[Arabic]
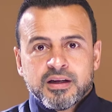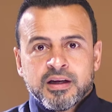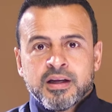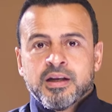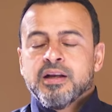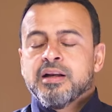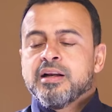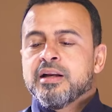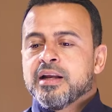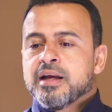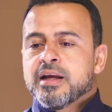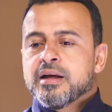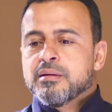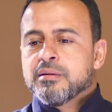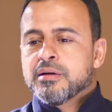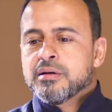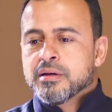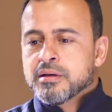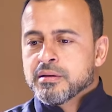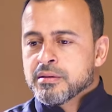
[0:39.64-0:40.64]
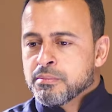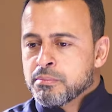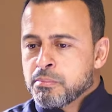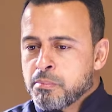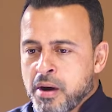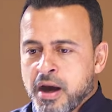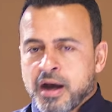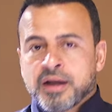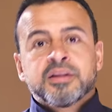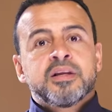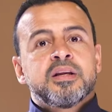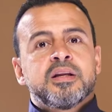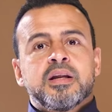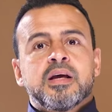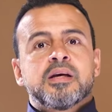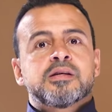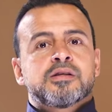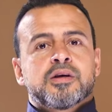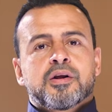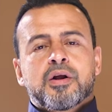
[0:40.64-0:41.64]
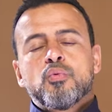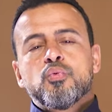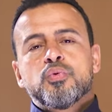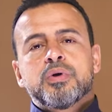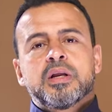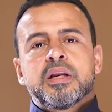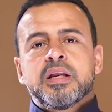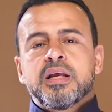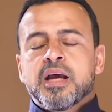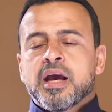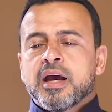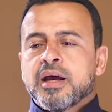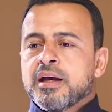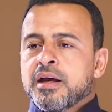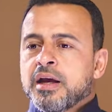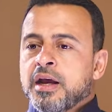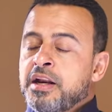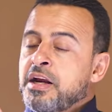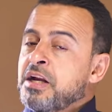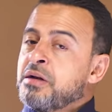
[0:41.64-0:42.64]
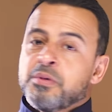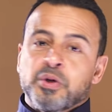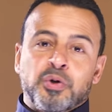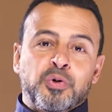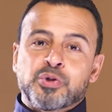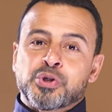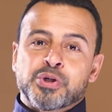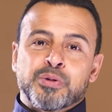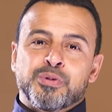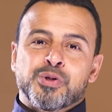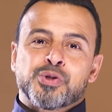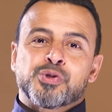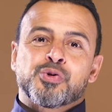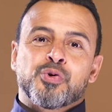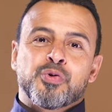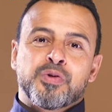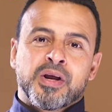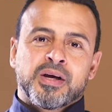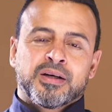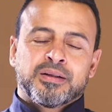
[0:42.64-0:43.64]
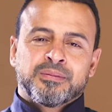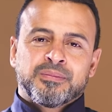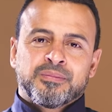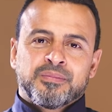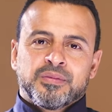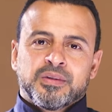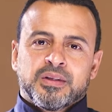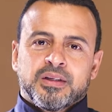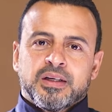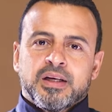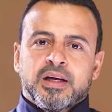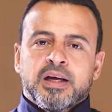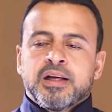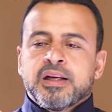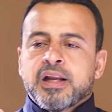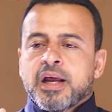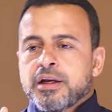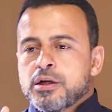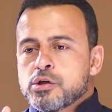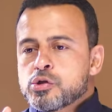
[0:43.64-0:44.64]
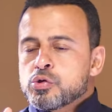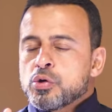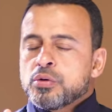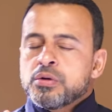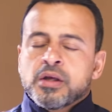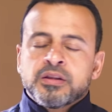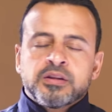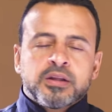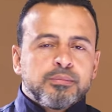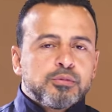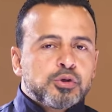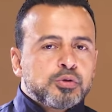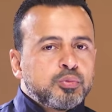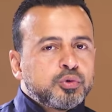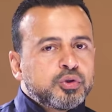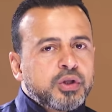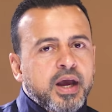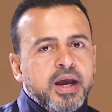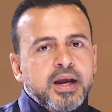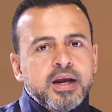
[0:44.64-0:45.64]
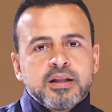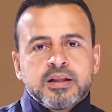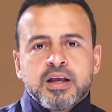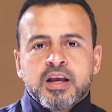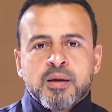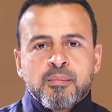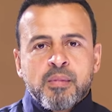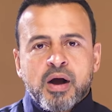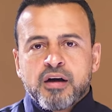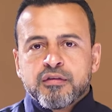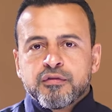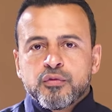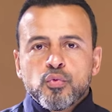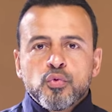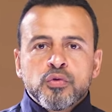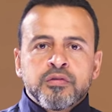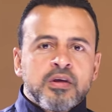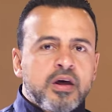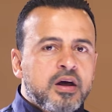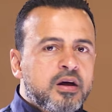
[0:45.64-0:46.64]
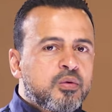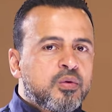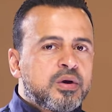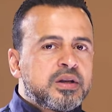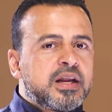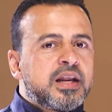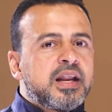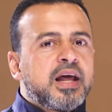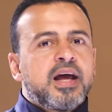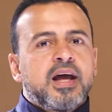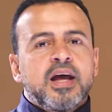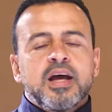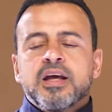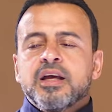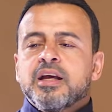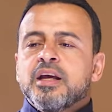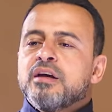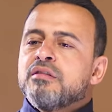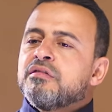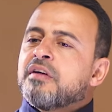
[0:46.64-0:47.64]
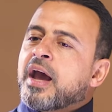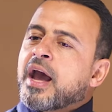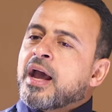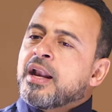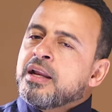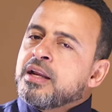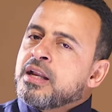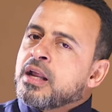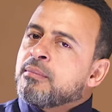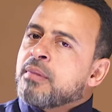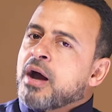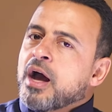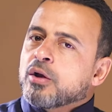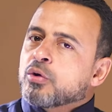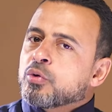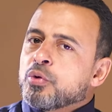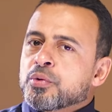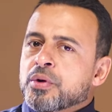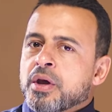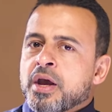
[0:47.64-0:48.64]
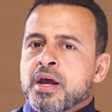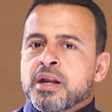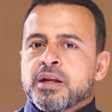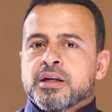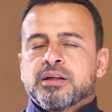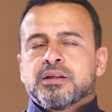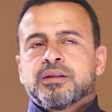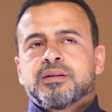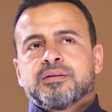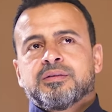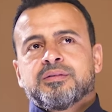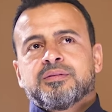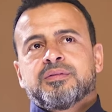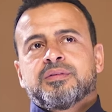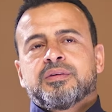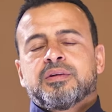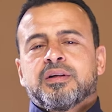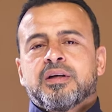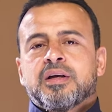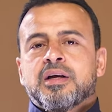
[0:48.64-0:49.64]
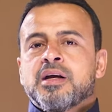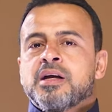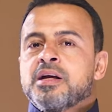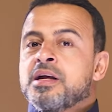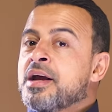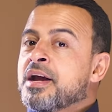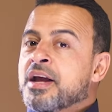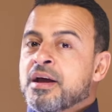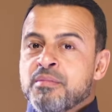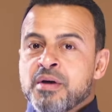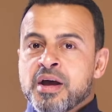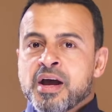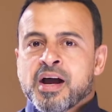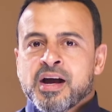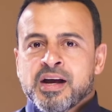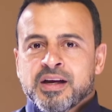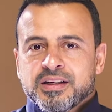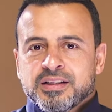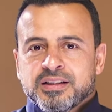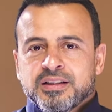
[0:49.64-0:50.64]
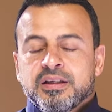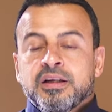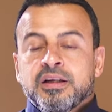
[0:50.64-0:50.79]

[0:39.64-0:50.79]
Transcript: اللي بعض الناس روج ليها ان احنا ما ناخدش من السنه لان السنه انت مش متاكد هي محفوظه ولا لا فخلينا مع القران يا جماعه